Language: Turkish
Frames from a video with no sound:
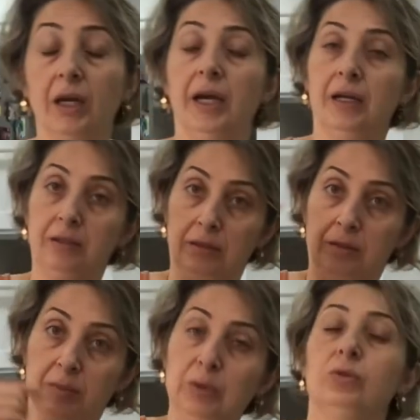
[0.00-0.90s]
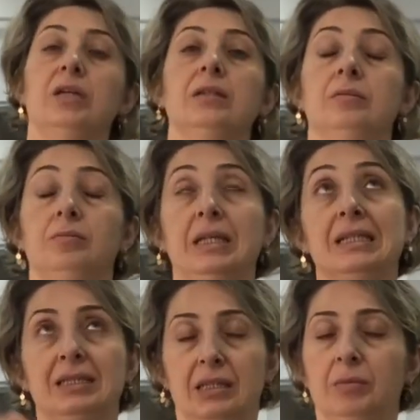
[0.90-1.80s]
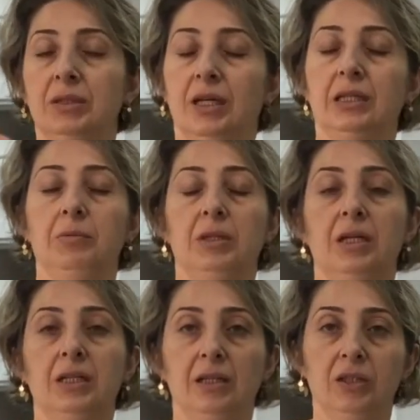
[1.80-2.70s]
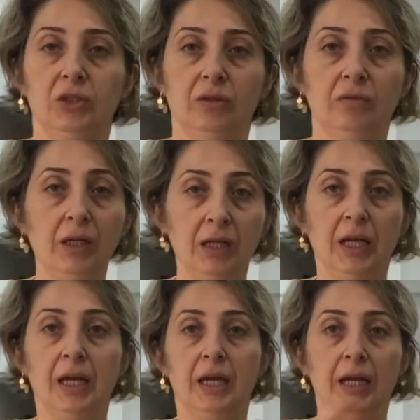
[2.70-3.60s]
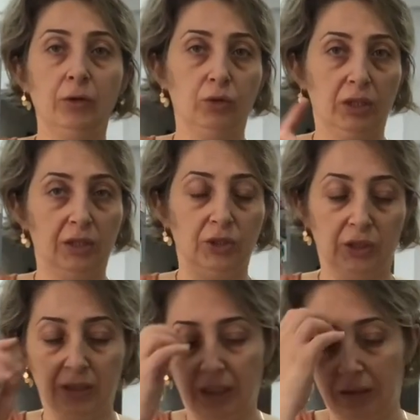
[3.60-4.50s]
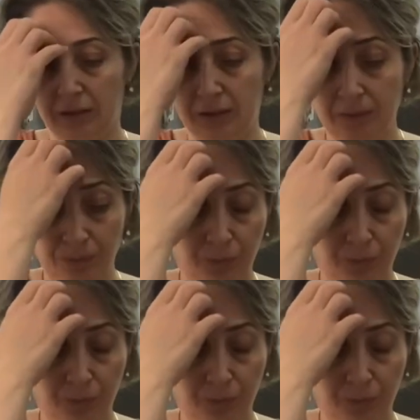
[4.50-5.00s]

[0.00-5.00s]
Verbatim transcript: eğer e, beni oradan, beni Instagram'dan takip eden arkadaşlarım var. En üstte kaşık tatlısı.